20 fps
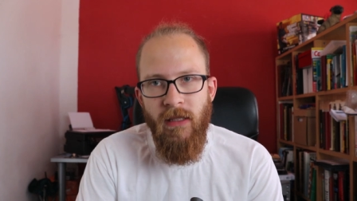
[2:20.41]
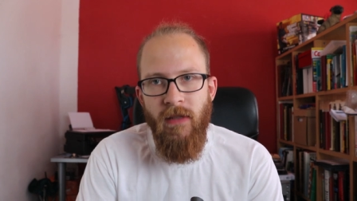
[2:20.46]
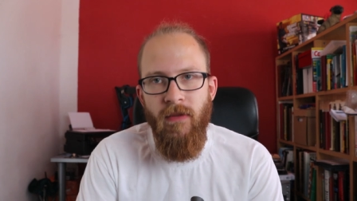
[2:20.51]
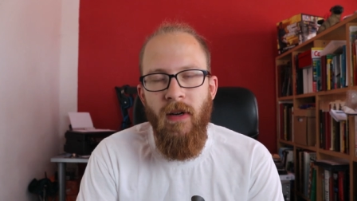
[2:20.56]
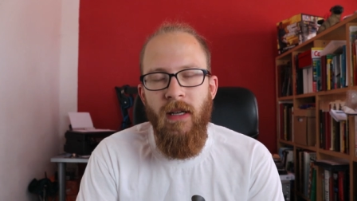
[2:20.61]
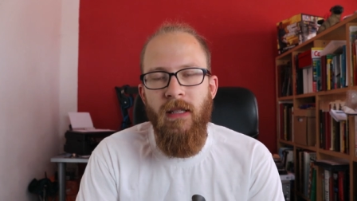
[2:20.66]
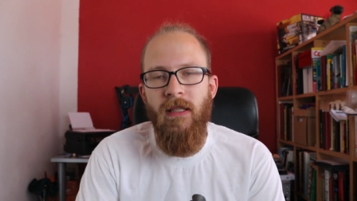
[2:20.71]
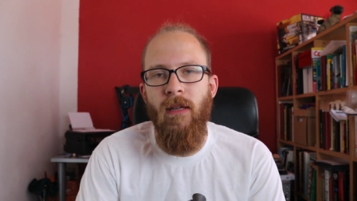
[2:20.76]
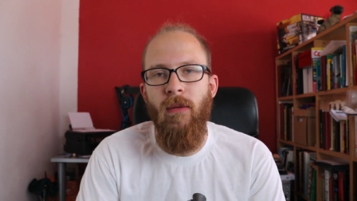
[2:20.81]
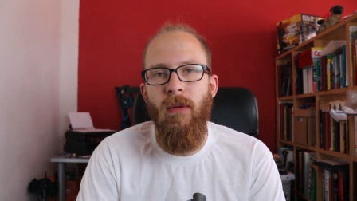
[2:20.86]
Ich
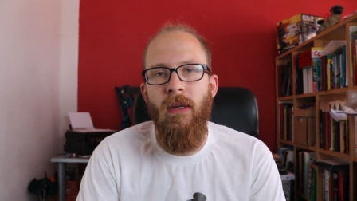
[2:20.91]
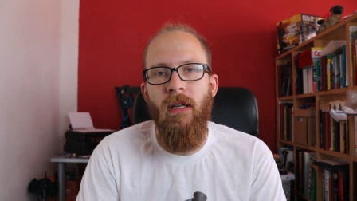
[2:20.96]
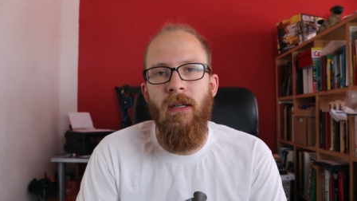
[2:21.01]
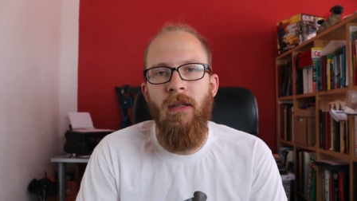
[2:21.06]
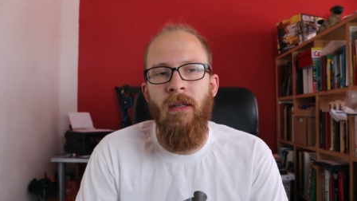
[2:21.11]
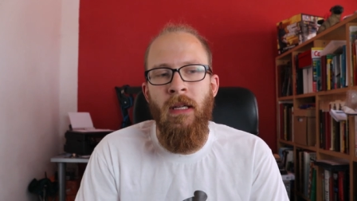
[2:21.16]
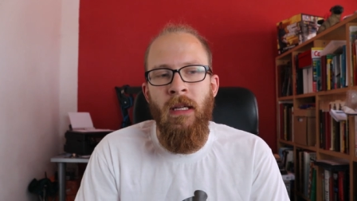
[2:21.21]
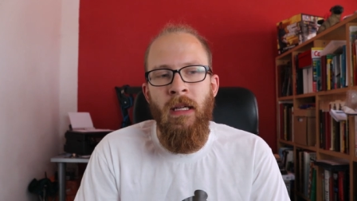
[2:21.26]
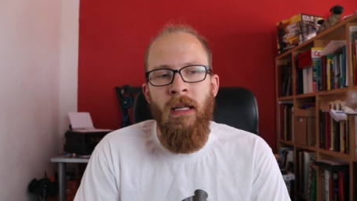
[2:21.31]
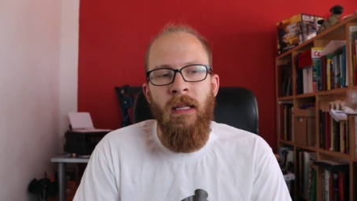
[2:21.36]
weiß
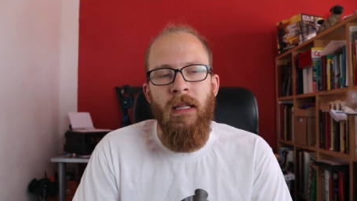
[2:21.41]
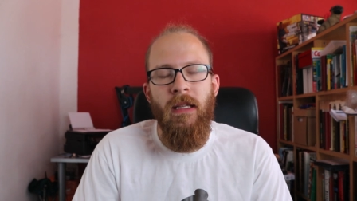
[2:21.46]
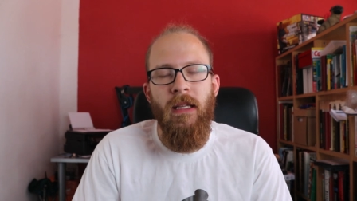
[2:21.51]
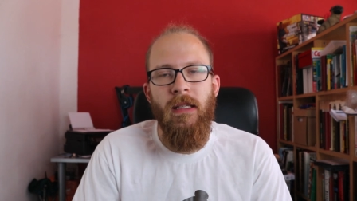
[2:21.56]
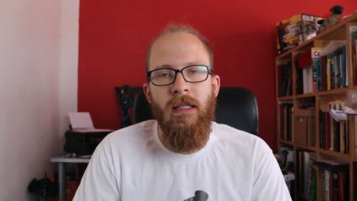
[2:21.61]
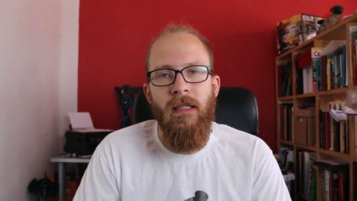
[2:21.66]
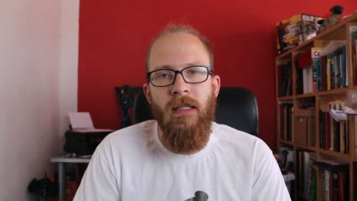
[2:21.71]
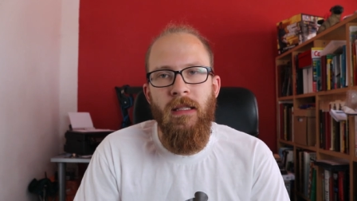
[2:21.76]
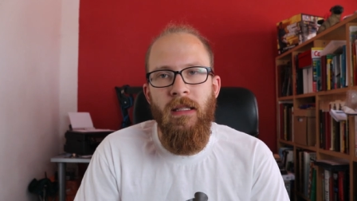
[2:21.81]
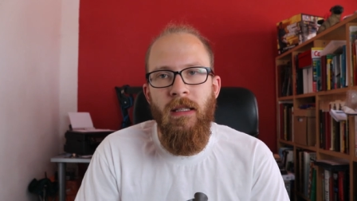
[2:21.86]
aber
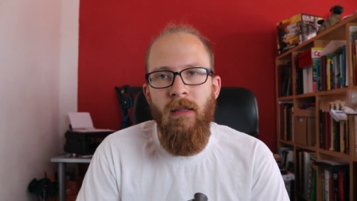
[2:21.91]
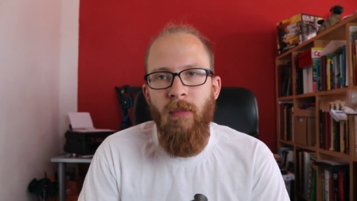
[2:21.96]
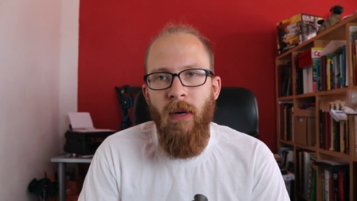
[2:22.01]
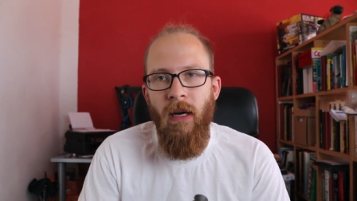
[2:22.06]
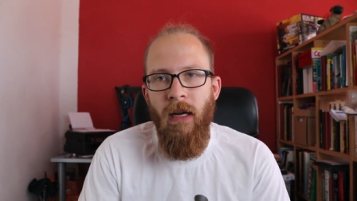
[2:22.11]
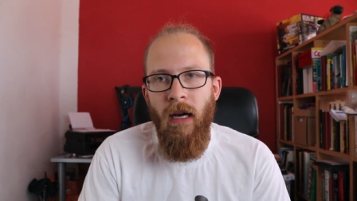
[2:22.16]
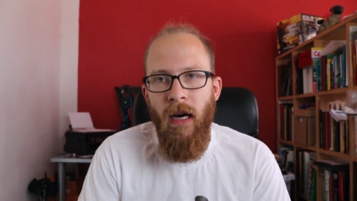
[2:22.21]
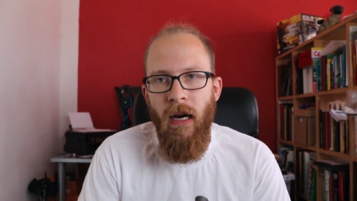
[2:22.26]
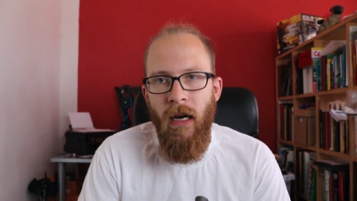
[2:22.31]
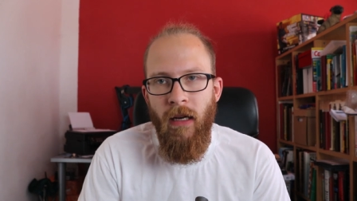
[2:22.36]
dass es die
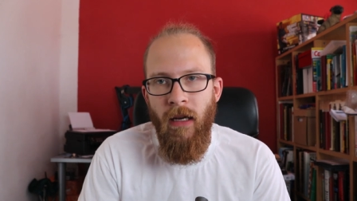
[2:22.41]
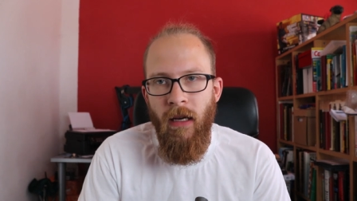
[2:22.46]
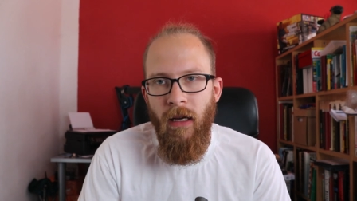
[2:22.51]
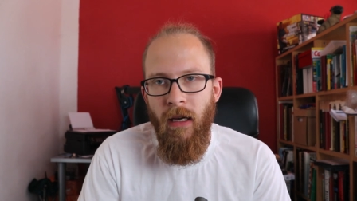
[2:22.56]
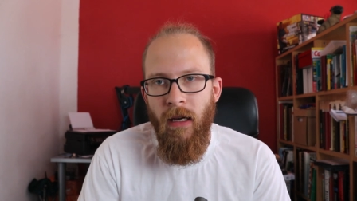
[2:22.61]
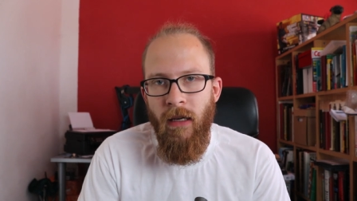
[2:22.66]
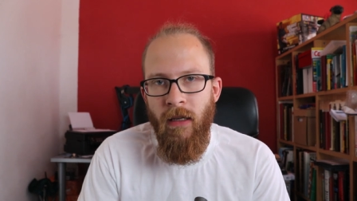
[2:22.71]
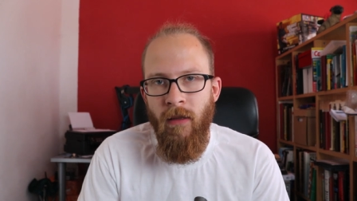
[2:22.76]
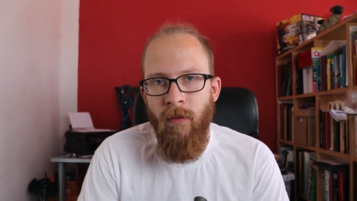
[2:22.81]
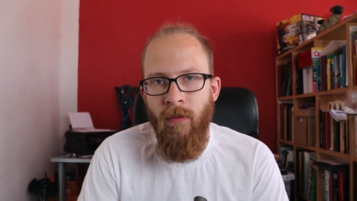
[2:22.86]
bei
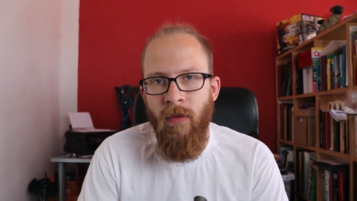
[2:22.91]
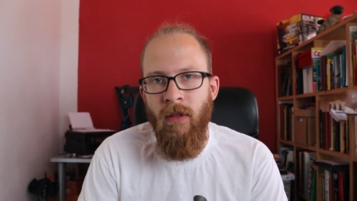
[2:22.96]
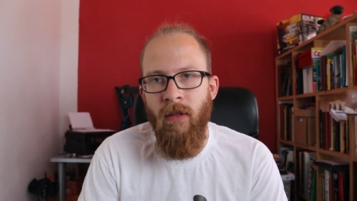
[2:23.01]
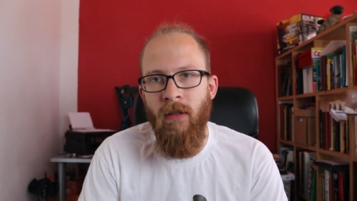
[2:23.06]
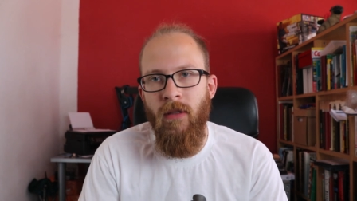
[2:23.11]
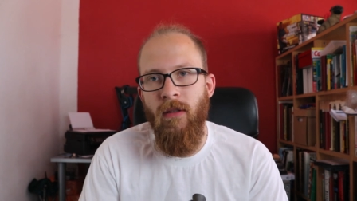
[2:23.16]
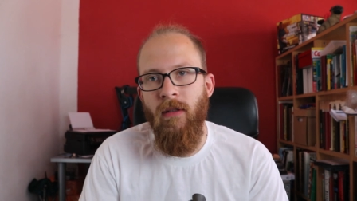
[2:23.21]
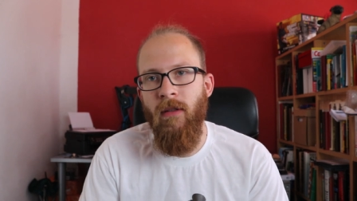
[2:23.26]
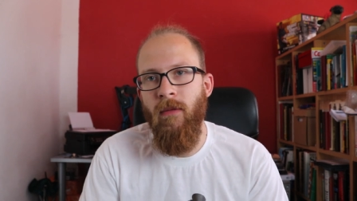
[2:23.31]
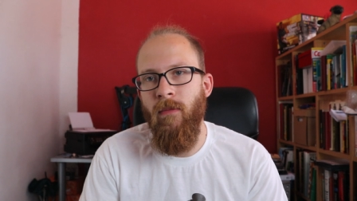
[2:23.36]
AKR
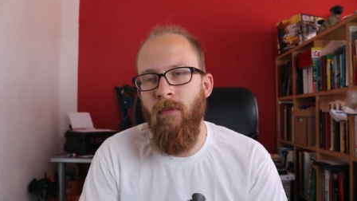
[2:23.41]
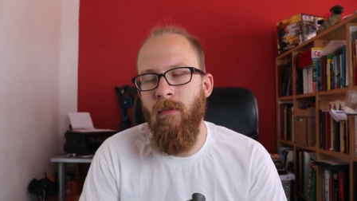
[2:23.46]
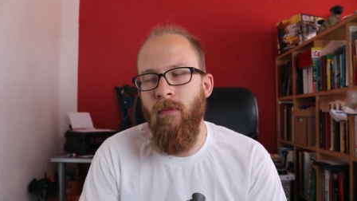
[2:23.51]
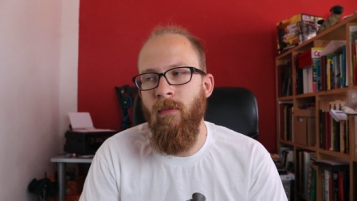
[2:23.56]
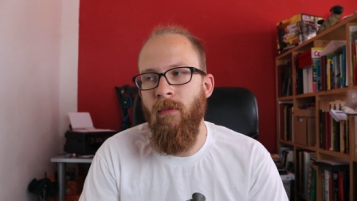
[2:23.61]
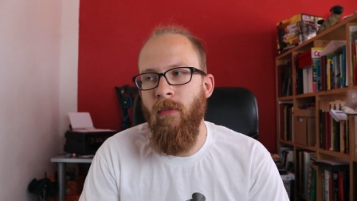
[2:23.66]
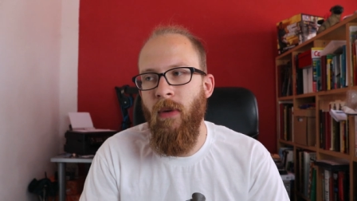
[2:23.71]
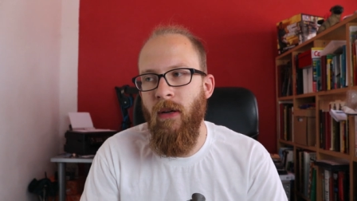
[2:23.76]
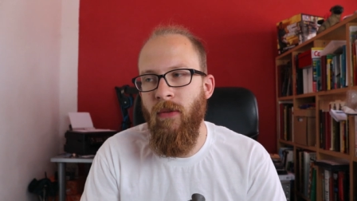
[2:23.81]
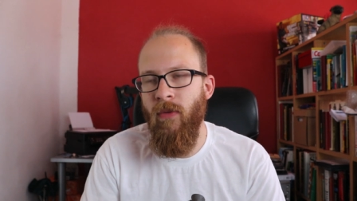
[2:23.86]
gibt, ähm,
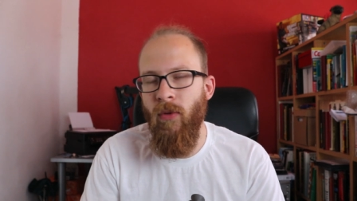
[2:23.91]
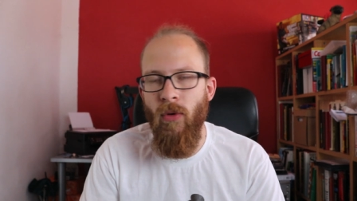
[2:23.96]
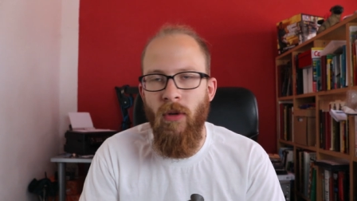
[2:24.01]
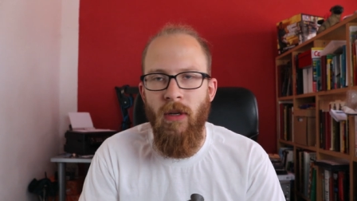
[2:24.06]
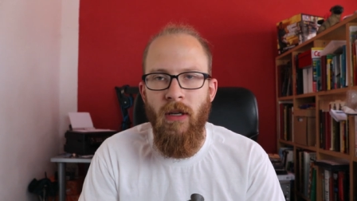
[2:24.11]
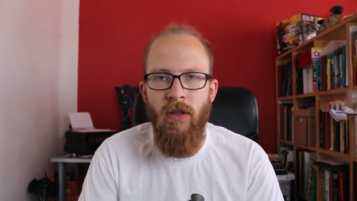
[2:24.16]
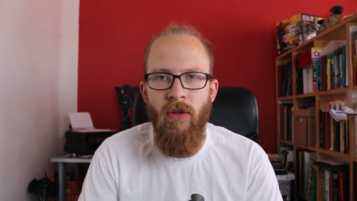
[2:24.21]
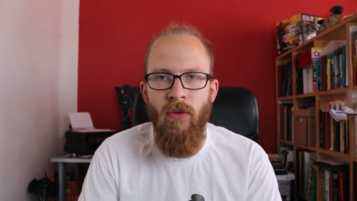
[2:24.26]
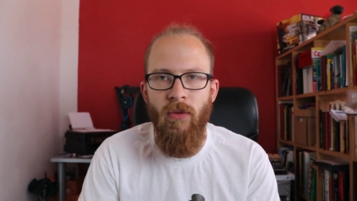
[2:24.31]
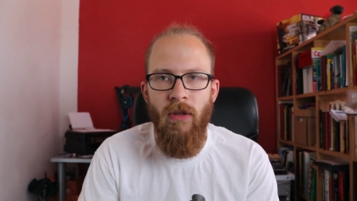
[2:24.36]
bei
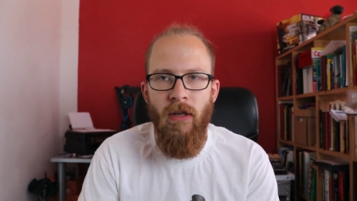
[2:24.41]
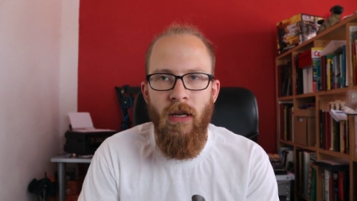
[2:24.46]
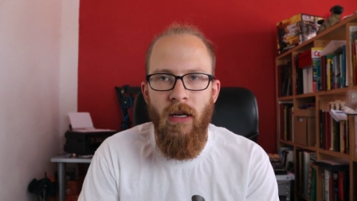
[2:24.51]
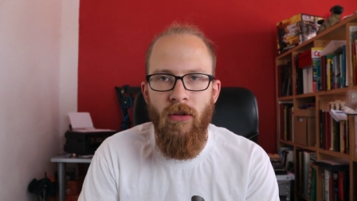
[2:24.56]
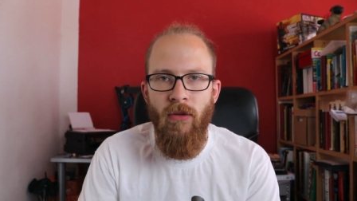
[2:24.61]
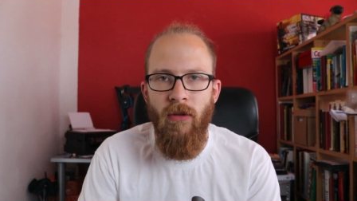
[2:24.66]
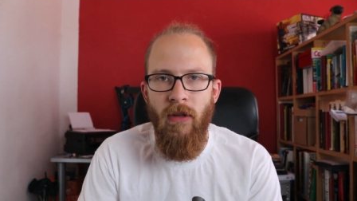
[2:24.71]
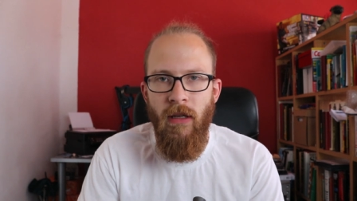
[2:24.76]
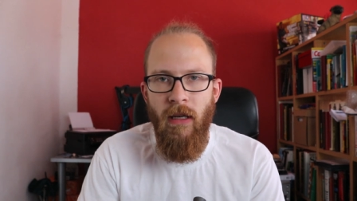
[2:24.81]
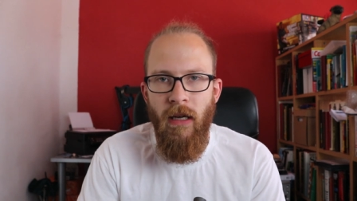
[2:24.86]
Fulca Tuning
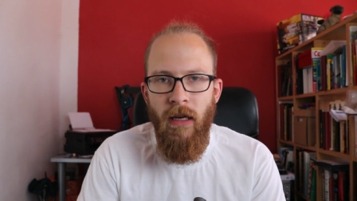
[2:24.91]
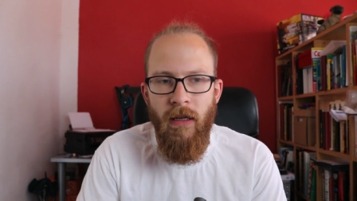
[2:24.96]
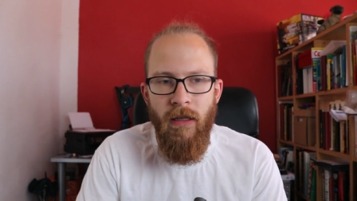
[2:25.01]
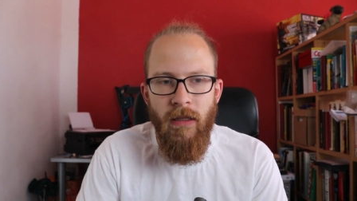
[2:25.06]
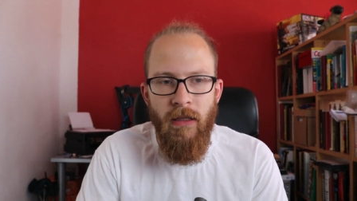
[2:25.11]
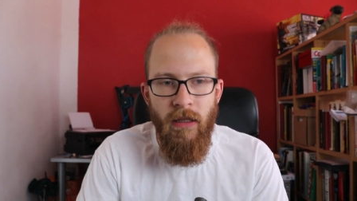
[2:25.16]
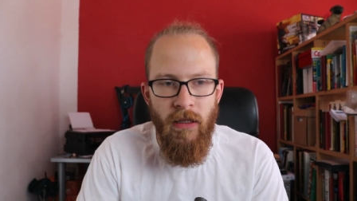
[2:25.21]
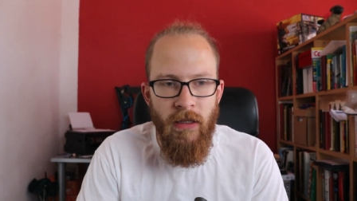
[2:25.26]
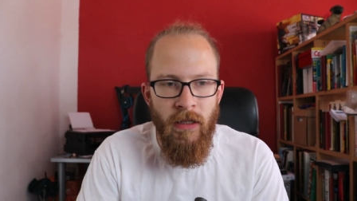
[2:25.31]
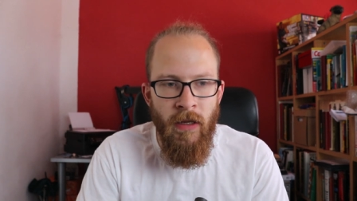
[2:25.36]
aktuell leider
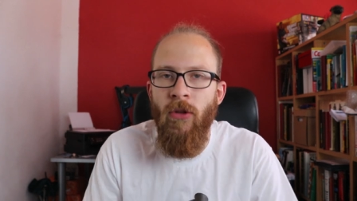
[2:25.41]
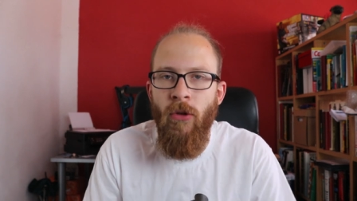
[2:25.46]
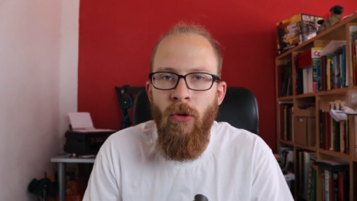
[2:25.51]
nicht.